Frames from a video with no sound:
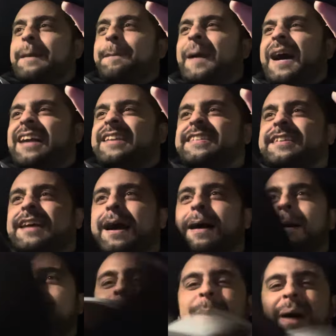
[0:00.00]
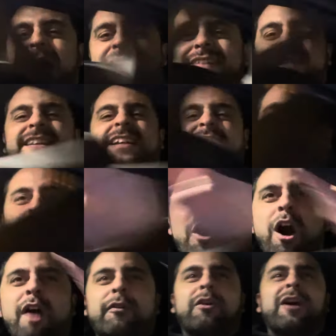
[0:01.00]
pazza, pazza di
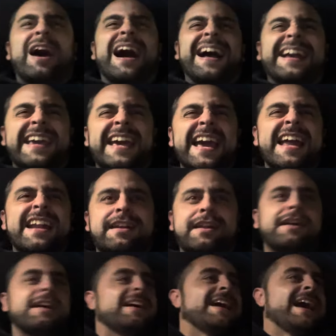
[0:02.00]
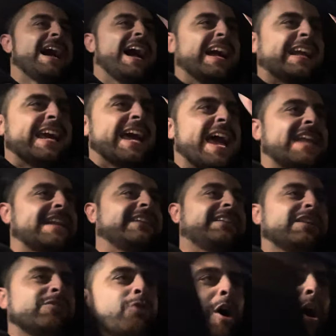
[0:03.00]
nuovo, again, again,
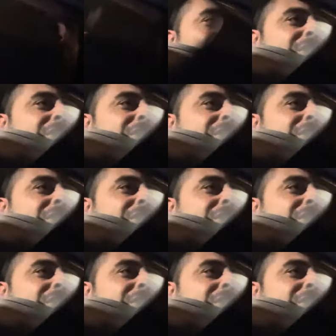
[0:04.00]
di nuovo,